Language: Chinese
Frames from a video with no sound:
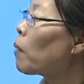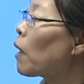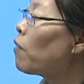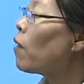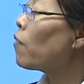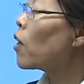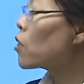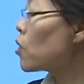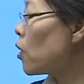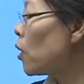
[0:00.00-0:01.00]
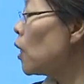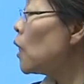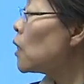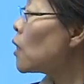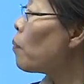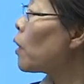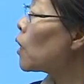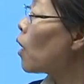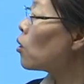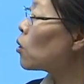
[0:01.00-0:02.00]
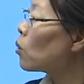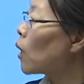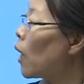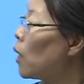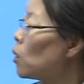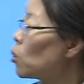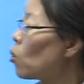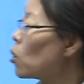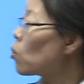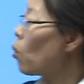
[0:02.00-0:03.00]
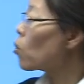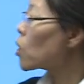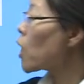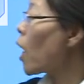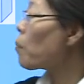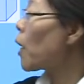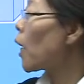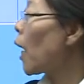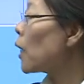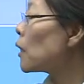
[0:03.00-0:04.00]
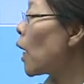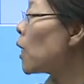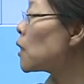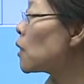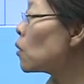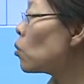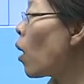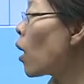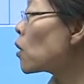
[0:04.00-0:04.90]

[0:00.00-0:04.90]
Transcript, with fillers: 摆放方式。下面的要求呢，说从上面看它形状